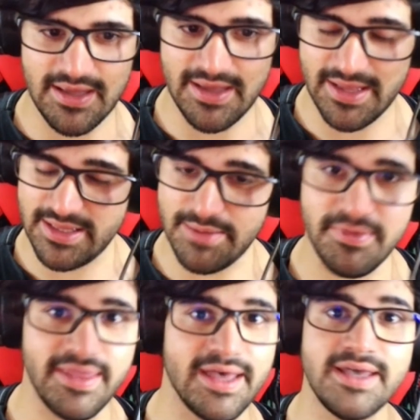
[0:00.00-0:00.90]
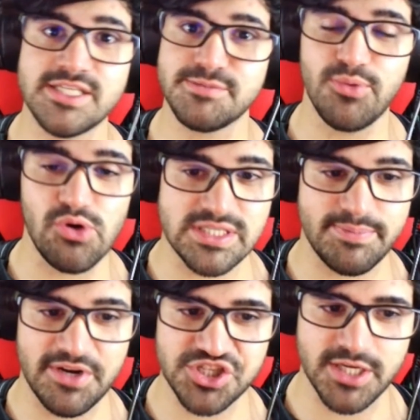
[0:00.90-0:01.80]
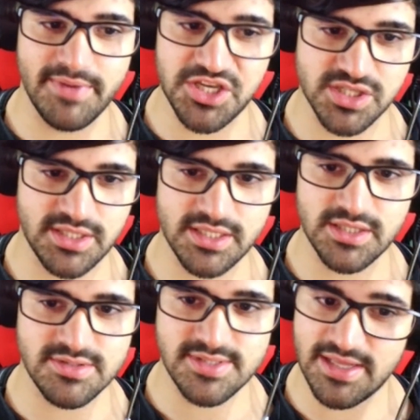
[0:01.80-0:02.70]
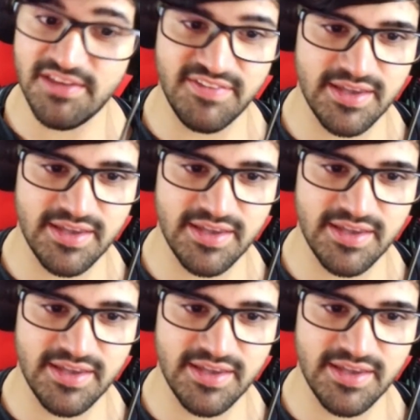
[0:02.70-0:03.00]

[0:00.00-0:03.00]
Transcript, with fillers: Ela é minha esposa, praticamente, Claitão. Você nem vem,